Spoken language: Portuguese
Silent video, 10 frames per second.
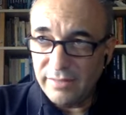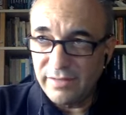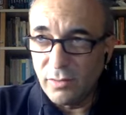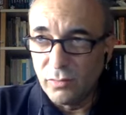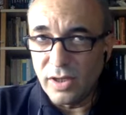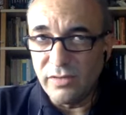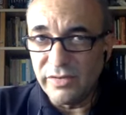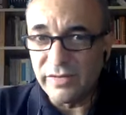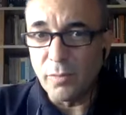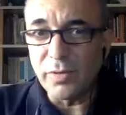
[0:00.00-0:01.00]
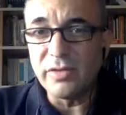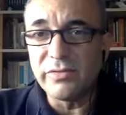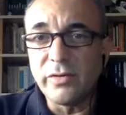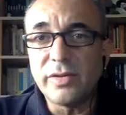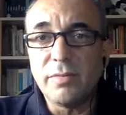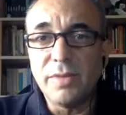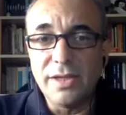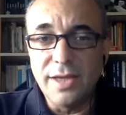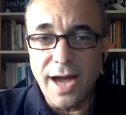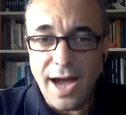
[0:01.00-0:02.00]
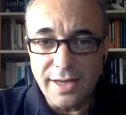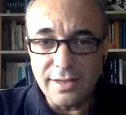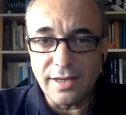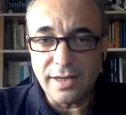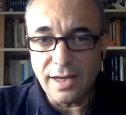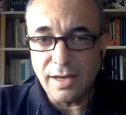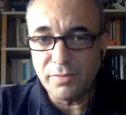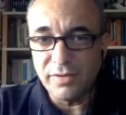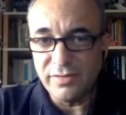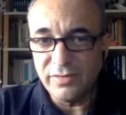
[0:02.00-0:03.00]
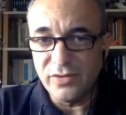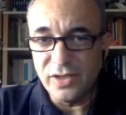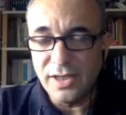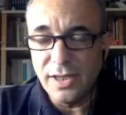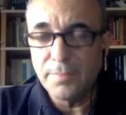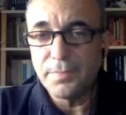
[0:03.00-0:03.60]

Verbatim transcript: segunda divisão para a divisão intermediária, naquela época existia.